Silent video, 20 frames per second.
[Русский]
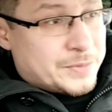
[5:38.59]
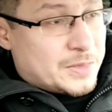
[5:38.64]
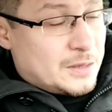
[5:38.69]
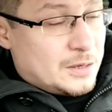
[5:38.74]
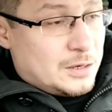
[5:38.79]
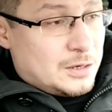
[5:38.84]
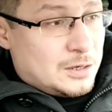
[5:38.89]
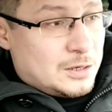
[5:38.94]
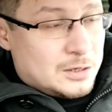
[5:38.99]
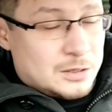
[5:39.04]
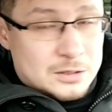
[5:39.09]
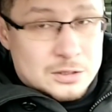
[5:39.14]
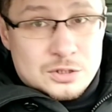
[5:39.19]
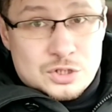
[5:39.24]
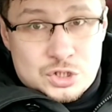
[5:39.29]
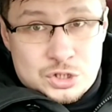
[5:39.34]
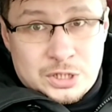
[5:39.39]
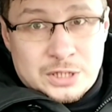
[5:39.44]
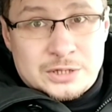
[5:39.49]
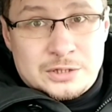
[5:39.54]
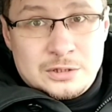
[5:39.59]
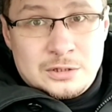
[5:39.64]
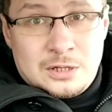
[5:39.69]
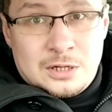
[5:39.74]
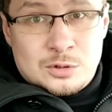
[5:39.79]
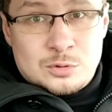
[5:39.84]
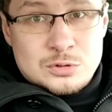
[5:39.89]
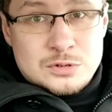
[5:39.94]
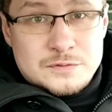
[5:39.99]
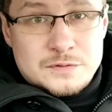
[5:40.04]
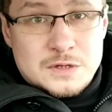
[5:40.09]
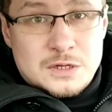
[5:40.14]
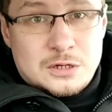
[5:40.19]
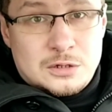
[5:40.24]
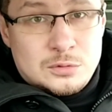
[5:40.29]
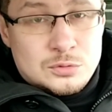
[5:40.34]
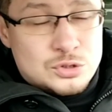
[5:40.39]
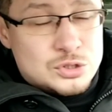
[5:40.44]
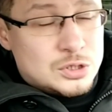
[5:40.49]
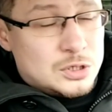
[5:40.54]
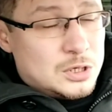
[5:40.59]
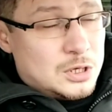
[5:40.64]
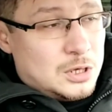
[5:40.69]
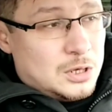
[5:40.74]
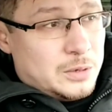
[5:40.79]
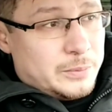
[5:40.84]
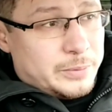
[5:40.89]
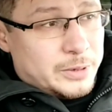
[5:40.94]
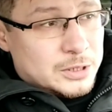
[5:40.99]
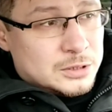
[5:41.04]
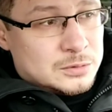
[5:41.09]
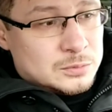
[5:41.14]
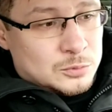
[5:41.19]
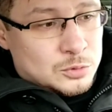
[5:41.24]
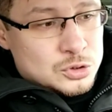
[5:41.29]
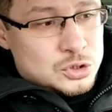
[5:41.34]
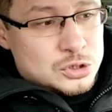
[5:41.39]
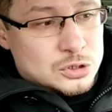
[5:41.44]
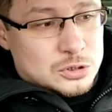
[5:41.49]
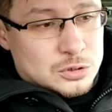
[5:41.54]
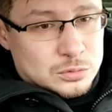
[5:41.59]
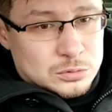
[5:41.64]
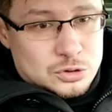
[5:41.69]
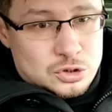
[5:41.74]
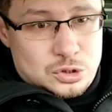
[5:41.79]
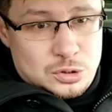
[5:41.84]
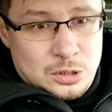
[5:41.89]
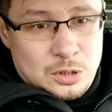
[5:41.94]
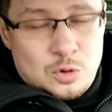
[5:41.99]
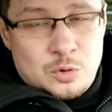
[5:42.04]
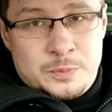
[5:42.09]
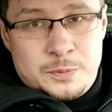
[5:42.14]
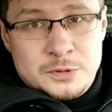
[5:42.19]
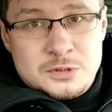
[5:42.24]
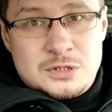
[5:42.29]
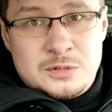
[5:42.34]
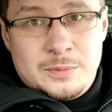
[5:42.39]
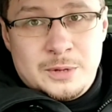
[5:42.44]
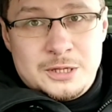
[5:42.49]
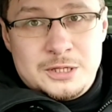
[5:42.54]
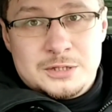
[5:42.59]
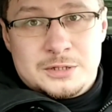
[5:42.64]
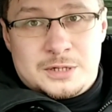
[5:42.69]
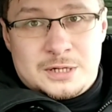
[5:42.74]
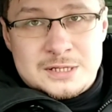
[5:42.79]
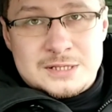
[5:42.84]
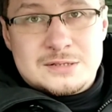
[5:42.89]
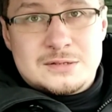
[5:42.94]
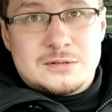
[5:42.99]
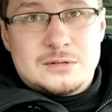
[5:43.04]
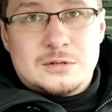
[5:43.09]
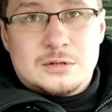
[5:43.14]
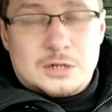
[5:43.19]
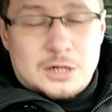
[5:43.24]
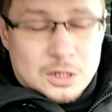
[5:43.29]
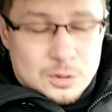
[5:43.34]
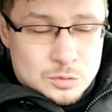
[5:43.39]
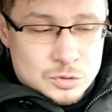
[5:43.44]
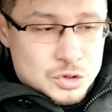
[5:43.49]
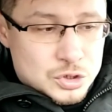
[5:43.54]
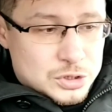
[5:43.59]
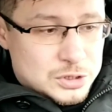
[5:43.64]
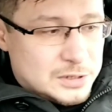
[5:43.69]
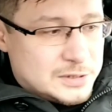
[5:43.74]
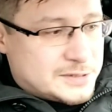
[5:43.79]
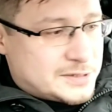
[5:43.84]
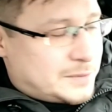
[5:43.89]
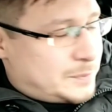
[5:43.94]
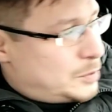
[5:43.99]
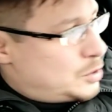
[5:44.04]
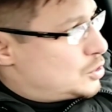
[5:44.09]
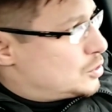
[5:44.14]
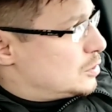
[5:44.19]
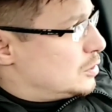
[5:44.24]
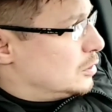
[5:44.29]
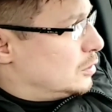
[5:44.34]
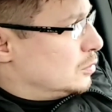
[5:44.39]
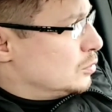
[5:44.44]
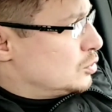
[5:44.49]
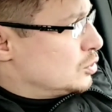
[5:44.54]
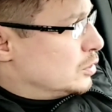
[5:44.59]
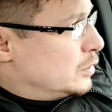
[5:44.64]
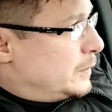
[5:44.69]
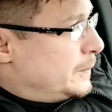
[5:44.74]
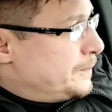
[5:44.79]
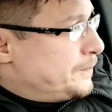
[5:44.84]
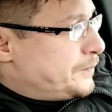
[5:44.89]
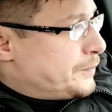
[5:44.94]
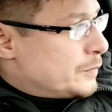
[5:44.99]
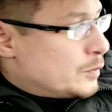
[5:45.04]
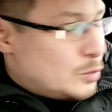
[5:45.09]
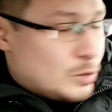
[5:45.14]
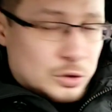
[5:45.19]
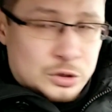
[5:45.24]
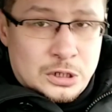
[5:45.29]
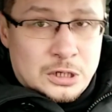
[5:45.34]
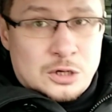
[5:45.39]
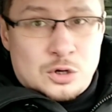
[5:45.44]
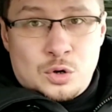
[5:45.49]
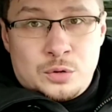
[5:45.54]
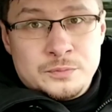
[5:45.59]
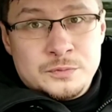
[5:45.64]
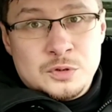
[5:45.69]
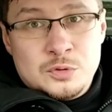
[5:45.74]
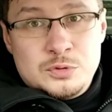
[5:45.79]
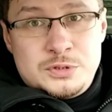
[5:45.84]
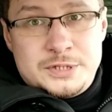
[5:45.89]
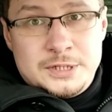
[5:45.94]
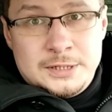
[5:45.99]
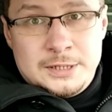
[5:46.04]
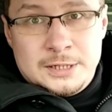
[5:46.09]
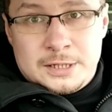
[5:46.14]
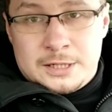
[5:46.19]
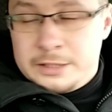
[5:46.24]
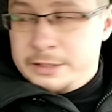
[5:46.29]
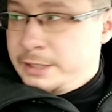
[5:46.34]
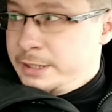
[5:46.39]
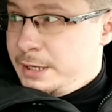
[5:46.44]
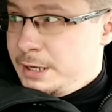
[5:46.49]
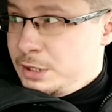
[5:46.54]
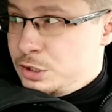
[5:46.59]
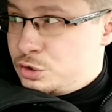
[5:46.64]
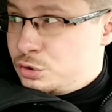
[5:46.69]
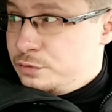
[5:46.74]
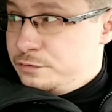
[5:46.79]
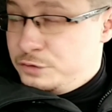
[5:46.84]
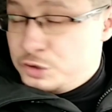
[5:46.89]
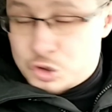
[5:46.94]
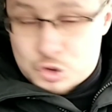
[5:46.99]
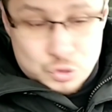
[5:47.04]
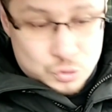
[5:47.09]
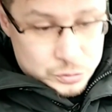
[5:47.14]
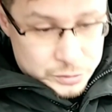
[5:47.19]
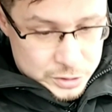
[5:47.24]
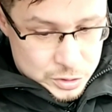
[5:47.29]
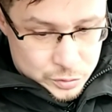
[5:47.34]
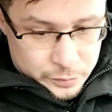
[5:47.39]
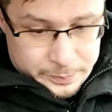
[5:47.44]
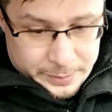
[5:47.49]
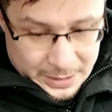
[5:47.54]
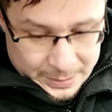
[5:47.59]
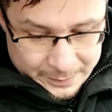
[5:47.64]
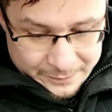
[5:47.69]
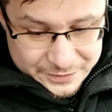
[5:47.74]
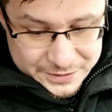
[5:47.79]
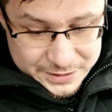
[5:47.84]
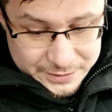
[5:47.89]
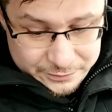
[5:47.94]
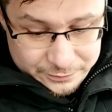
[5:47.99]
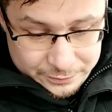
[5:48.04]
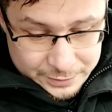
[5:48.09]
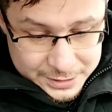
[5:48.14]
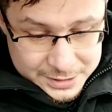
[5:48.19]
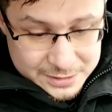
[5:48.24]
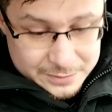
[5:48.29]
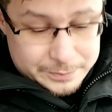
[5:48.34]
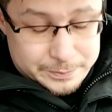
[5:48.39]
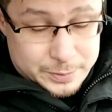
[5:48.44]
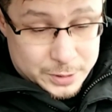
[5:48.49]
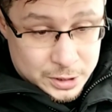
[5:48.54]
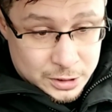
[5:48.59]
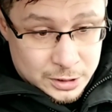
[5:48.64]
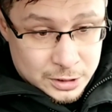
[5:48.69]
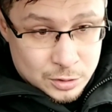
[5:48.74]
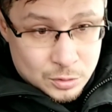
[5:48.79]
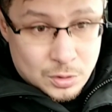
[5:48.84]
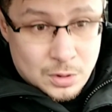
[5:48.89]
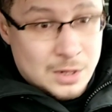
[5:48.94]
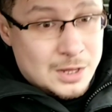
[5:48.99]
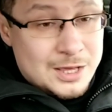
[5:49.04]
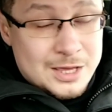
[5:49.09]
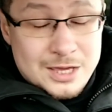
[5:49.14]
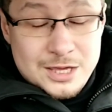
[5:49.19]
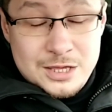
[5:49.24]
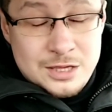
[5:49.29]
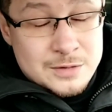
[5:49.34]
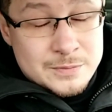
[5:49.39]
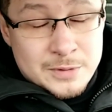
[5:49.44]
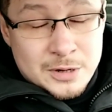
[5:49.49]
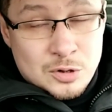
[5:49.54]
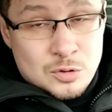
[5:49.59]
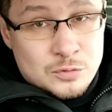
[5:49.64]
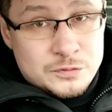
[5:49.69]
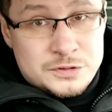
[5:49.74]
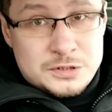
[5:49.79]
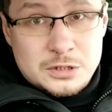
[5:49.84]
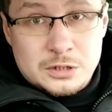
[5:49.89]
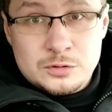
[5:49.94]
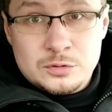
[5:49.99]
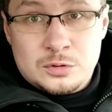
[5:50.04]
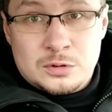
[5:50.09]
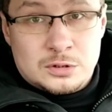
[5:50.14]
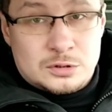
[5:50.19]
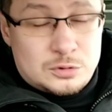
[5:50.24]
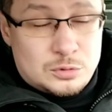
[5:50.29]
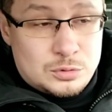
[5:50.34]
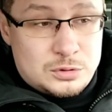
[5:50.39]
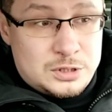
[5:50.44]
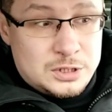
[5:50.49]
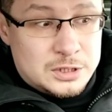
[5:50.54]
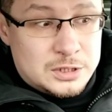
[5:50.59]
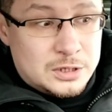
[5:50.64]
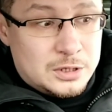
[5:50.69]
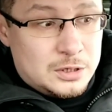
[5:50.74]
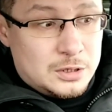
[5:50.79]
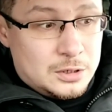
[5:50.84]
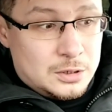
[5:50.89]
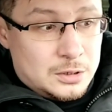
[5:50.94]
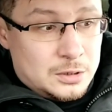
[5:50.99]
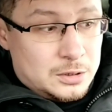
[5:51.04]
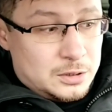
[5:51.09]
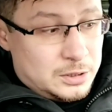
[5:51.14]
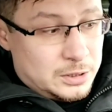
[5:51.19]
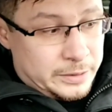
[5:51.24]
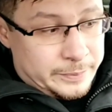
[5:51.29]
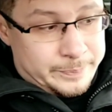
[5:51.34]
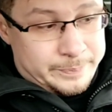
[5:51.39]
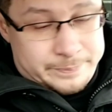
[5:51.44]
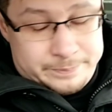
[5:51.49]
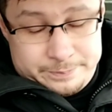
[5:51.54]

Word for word: Э, штатный ларгусовский ключ. Поэтому очень круто, что я купил себе один раз э, хороший телескопический ключ. Но это огромное усилие, когда я еще вишу на нем прямо всем весом, прыгаю и не могу все равно открутить. Я,